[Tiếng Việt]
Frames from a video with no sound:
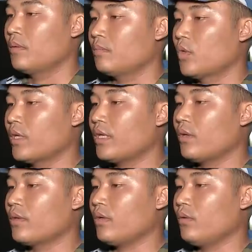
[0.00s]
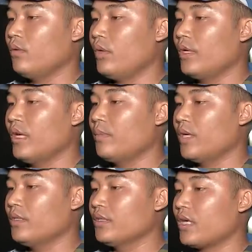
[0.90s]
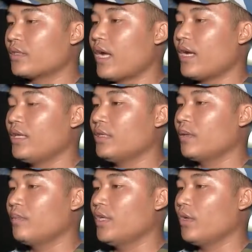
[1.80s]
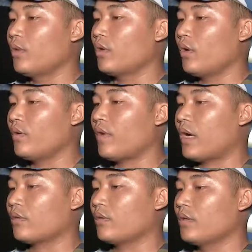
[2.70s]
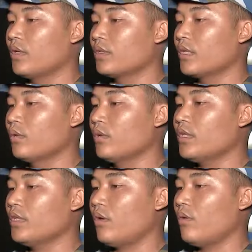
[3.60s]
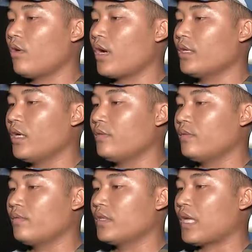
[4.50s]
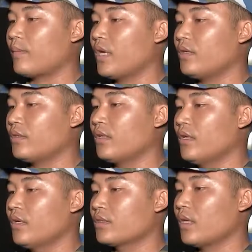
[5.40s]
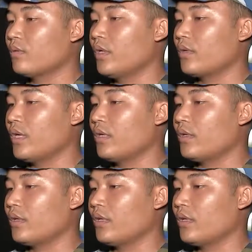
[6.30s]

Mục đích cao nhất của huấn luyện đêm là đưa trạng thái tâm lý của bộ đội vào tình huống chiến đấu khó khăn nhất, phức tạp nhất trong điều kiện